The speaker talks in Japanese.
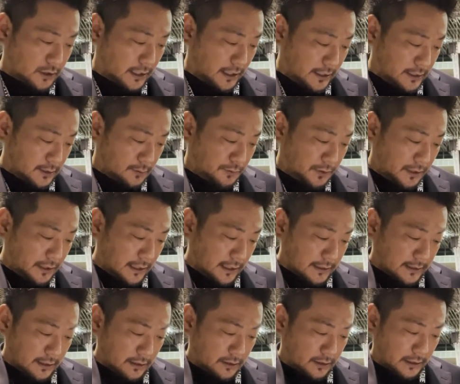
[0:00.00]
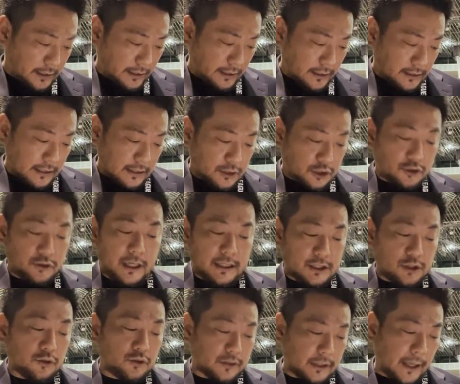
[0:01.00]
チェイス・フィーラー選手だけですねじゅうは
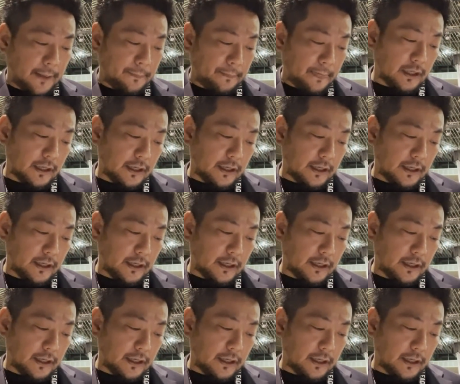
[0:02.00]
ちとくてん、